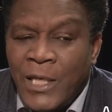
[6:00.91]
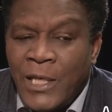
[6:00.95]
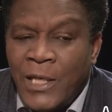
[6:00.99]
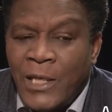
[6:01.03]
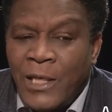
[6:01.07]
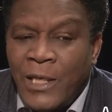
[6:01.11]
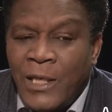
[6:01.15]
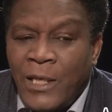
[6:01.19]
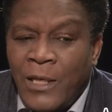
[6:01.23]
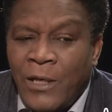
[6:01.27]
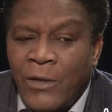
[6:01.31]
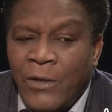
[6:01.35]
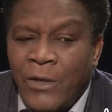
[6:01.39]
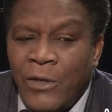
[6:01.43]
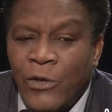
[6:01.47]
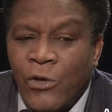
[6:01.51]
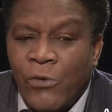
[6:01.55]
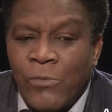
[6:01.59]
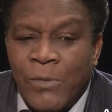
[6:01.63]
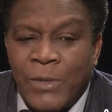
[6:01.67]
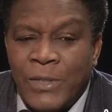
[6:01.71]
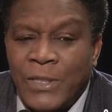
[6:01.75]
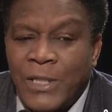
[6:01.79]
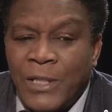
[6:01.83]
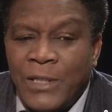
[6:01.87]
Et on a
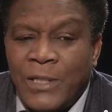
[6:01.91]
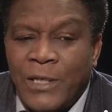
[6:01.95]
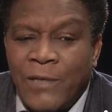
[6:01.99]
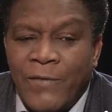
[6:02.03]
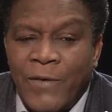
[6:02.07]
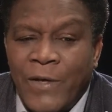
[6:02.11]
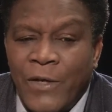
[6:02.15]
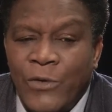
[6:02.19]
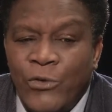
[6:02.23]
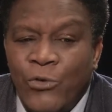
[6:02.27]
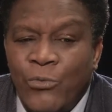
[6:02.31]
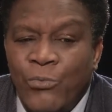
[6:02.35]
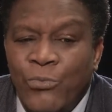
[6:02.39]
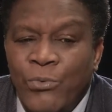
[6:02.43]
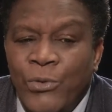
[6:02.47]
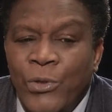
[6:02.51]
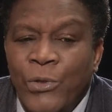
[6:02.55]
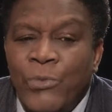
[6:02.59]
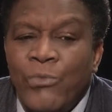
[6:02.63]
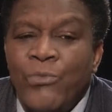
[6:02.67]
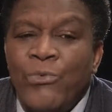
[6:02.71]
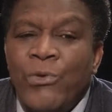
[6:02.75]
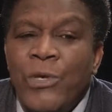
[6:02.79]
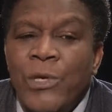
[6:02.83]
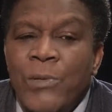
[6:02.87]
commencé à travailler depuis
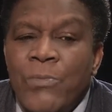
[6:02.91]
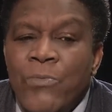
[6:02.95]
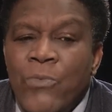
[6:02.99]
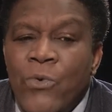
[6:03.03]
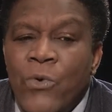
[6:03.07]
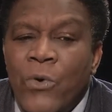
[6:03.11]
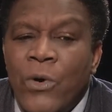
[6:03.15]
huit mois